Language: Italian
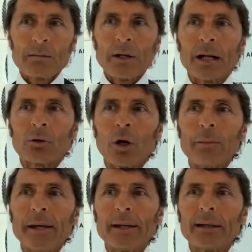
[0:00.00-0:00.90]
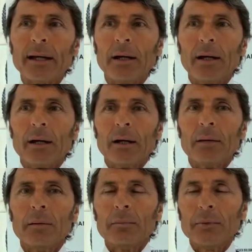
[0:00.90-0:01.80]
E naturalmente
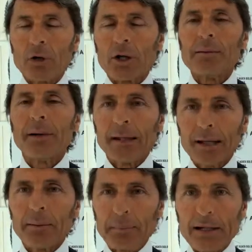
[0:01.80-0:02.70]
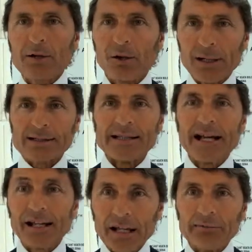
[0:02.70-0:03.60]
bisogna rimanere piccoli e
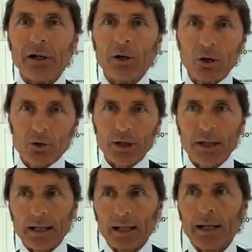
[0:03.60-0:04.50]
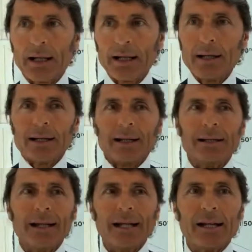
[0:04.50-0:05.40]
snelli e veloci nel,
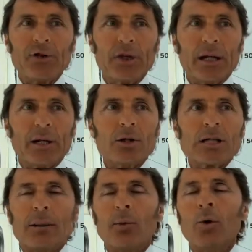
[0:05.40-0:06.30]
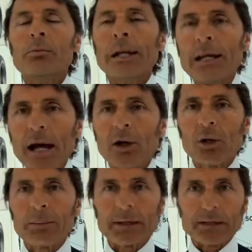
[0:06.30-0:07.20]
nell'agire. Noi siamo un migliaio
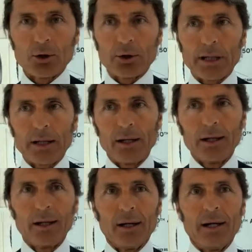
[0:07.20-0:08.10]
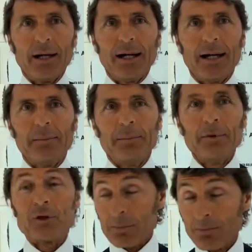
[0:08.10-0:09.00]
di persone eh,
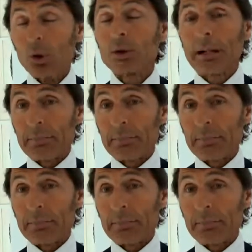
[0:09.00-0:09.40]
c'è molta